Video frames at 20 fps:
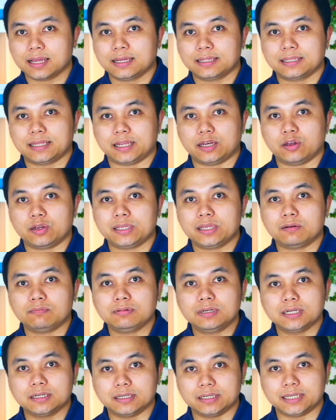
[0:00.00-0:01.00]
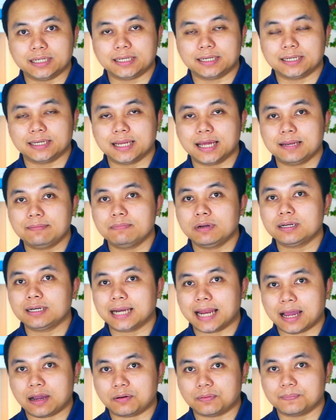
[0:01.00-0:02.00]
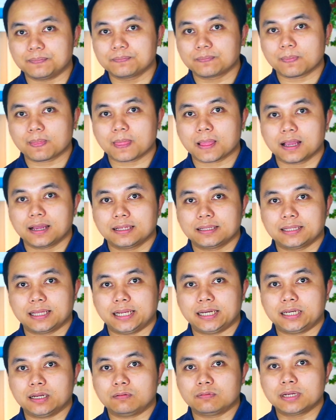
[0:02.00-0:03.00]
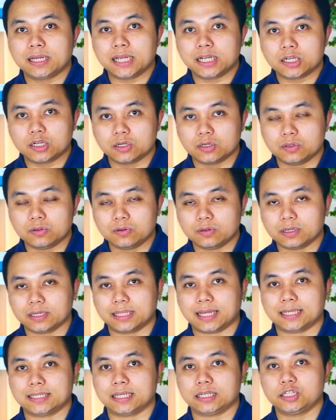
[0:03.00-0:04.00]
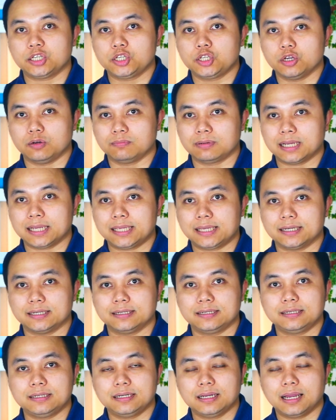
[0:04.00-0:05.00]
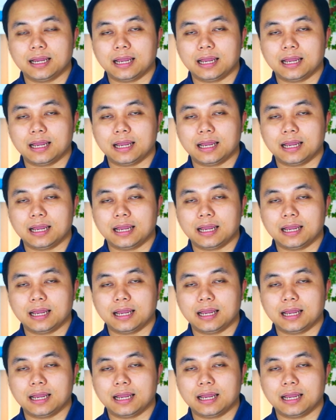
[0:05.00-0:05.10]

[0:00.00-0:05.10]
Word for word: thì nó giống người đến mức nào thì trong nghiên cứu người ta sẽ sử dụng cái chữ